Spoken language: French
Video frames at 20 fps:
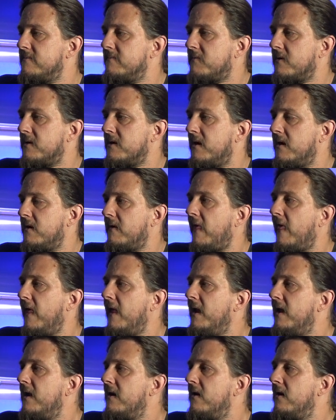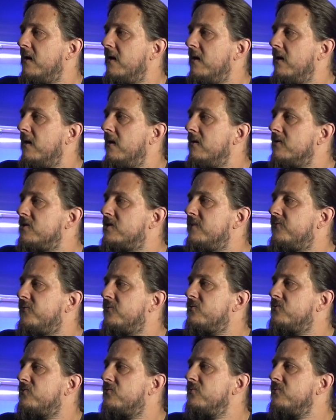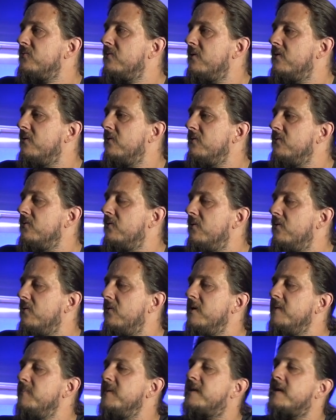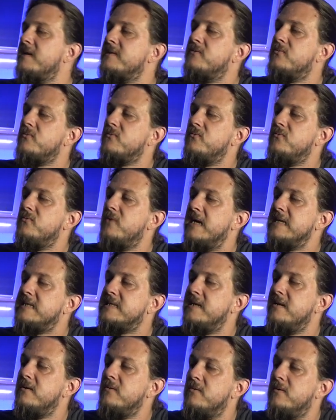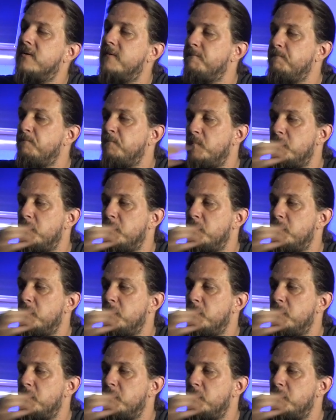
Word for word: Voilà. Euh, j'ai foutu euh, une imitation du SLO